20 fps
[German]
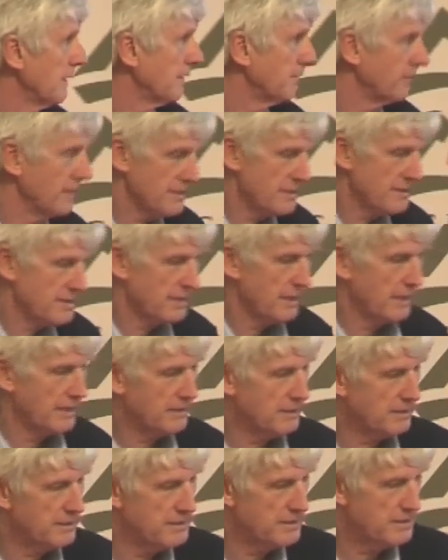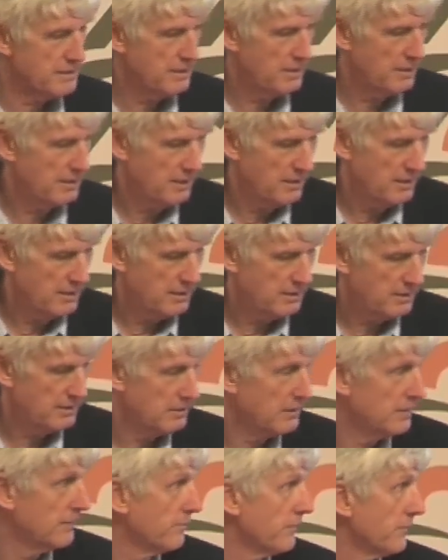was ist eigentlich
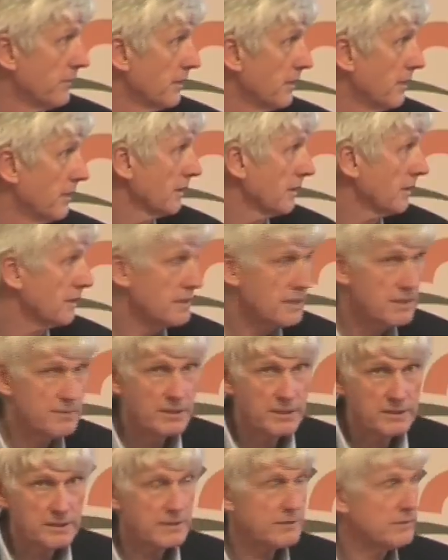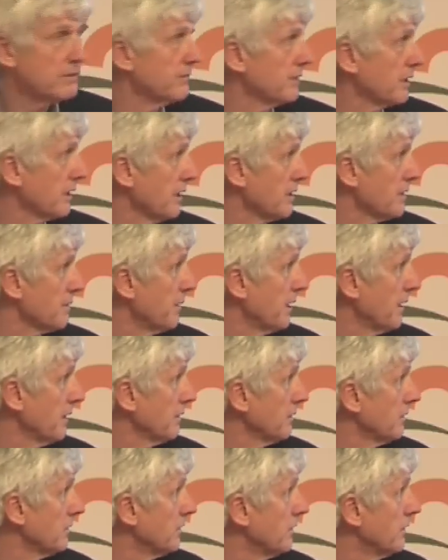ähm, Klima, das wollen wir gleich machen.
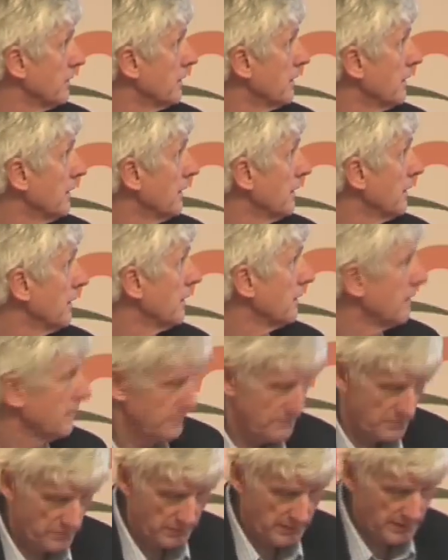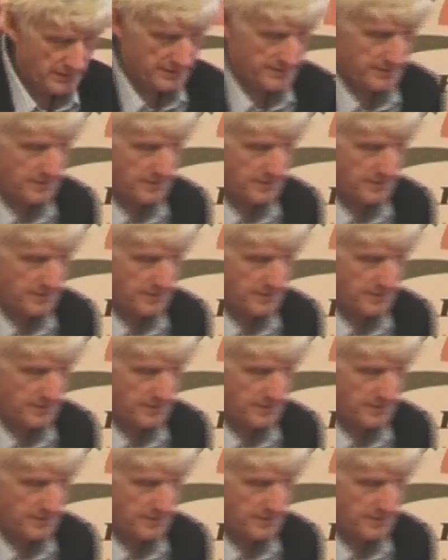Und zunächst